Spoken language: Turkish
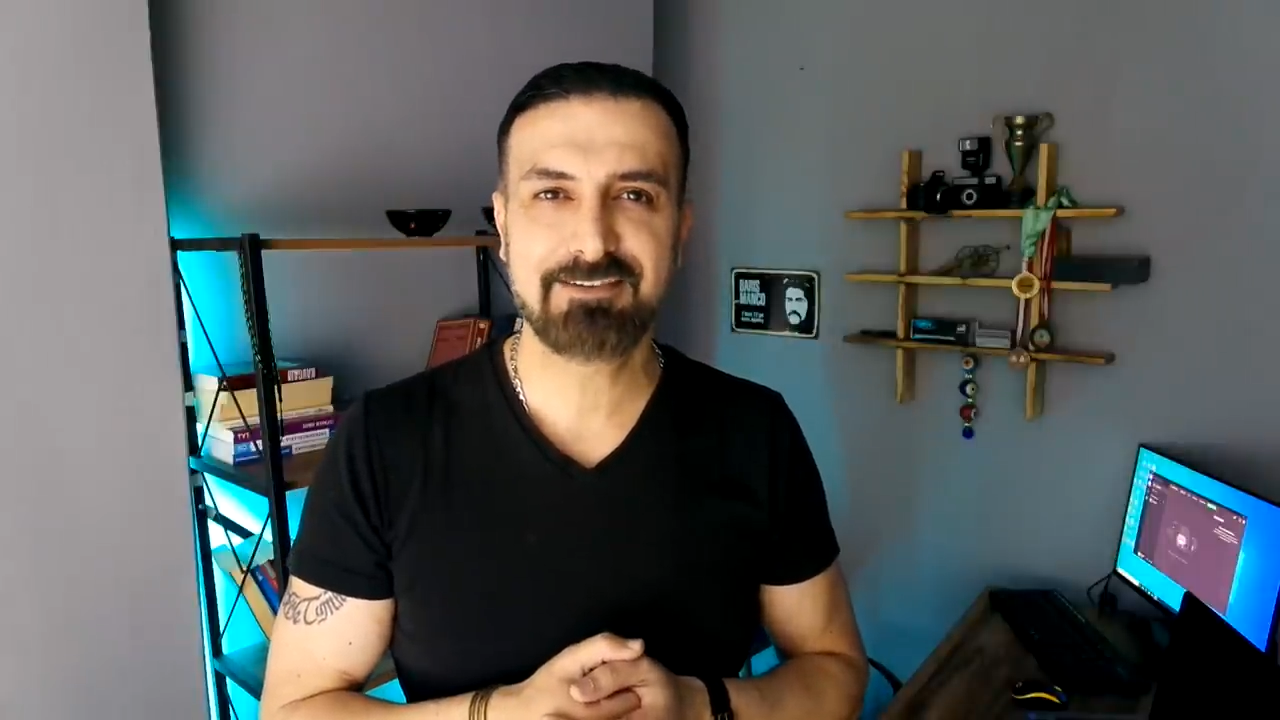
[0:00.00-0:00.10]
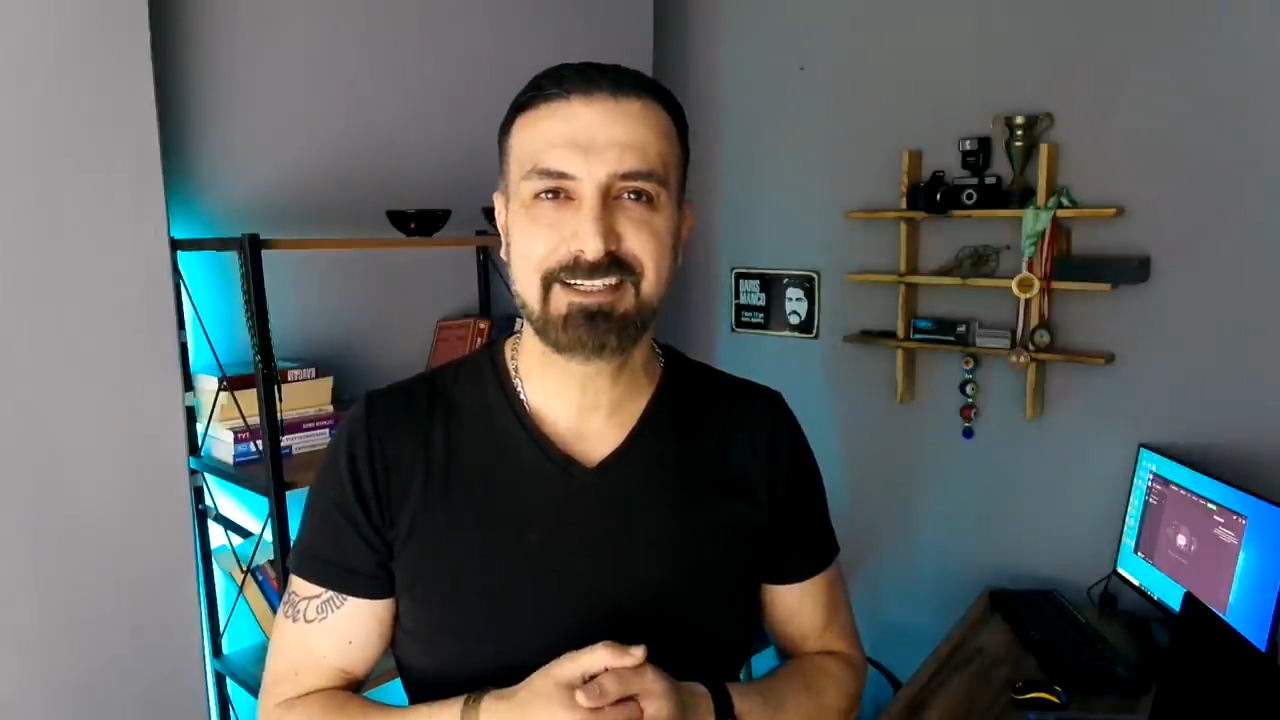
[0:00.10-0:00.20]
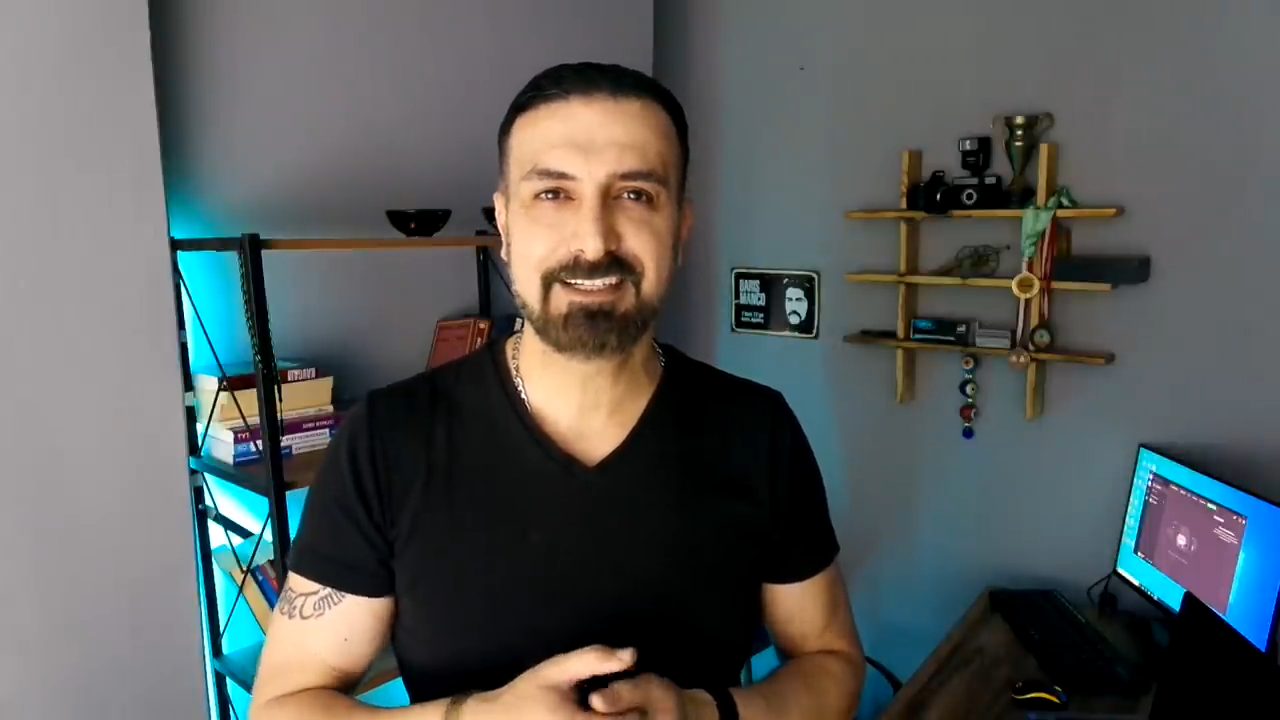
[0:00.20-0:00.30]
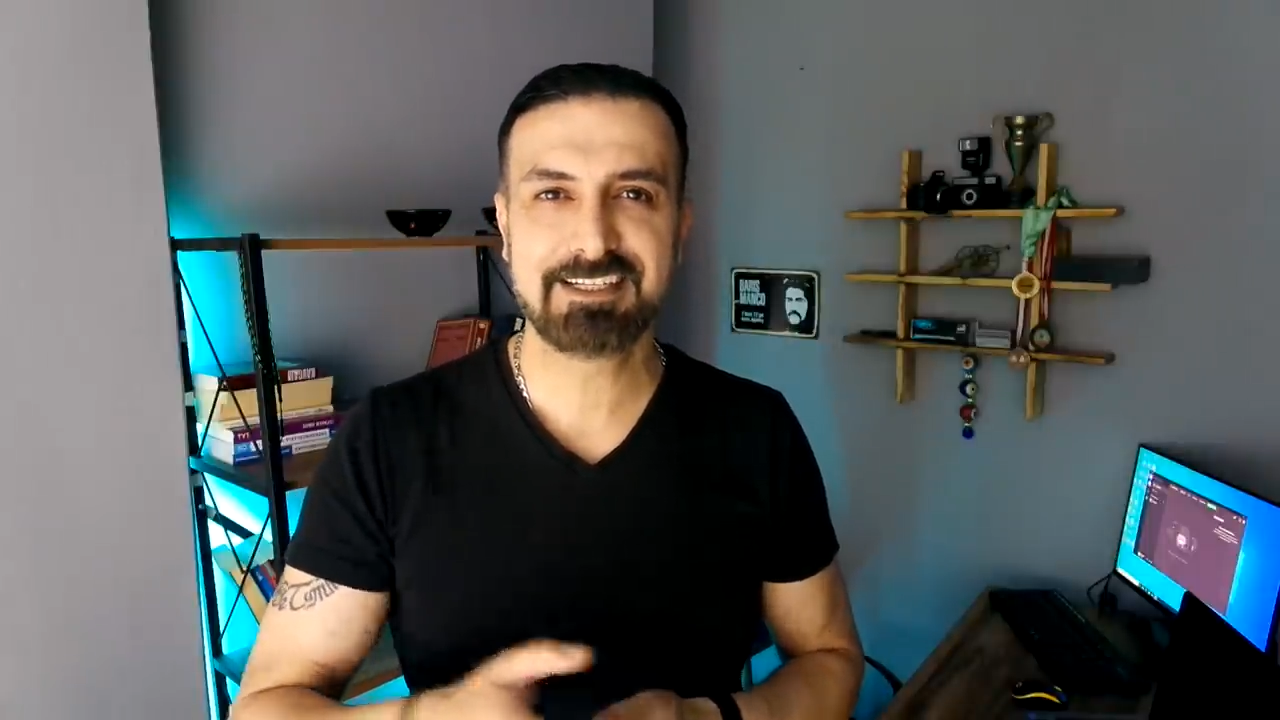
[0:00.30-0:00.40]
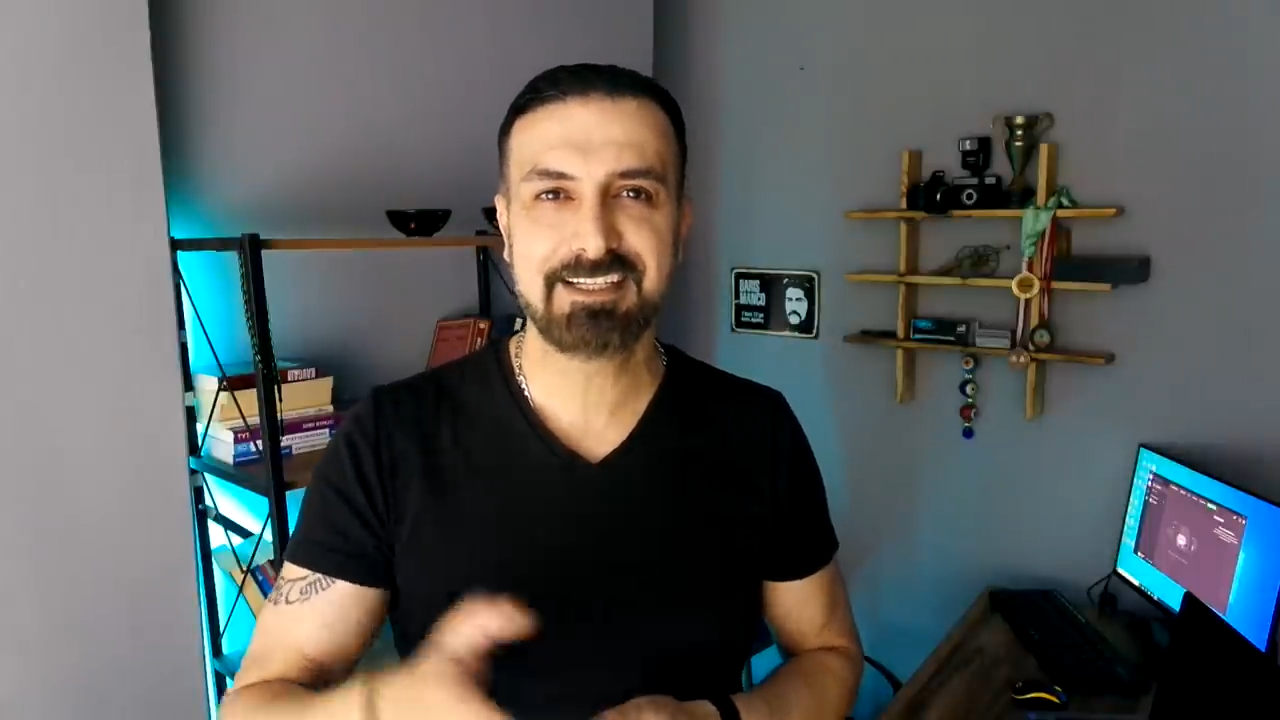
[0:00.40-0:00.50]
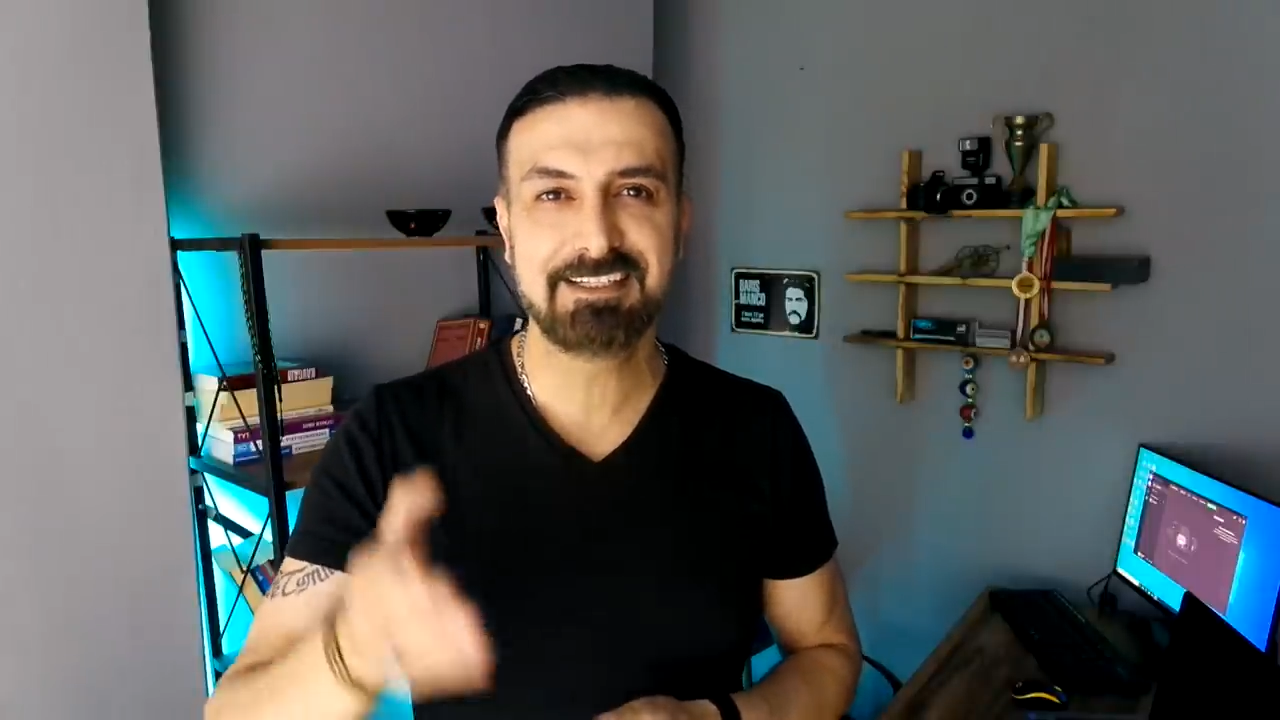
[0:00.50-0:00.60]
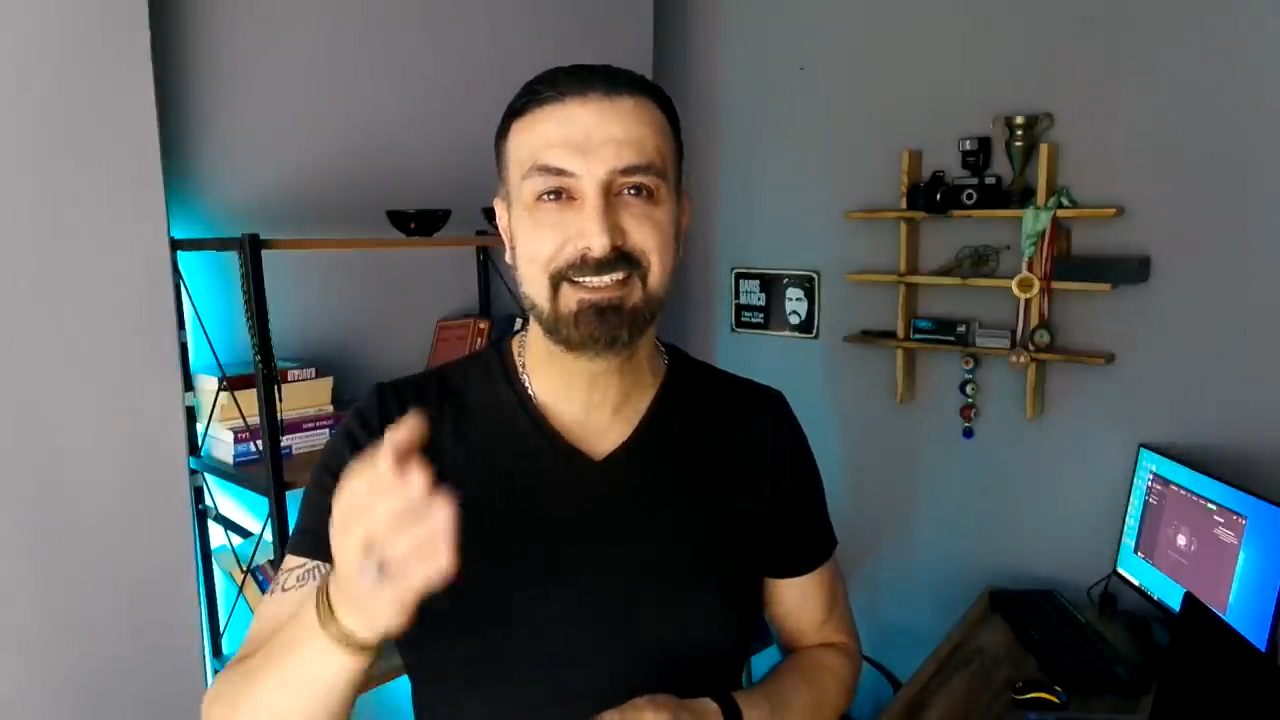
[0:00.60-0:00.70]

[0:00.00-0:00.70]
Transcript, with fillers: verirken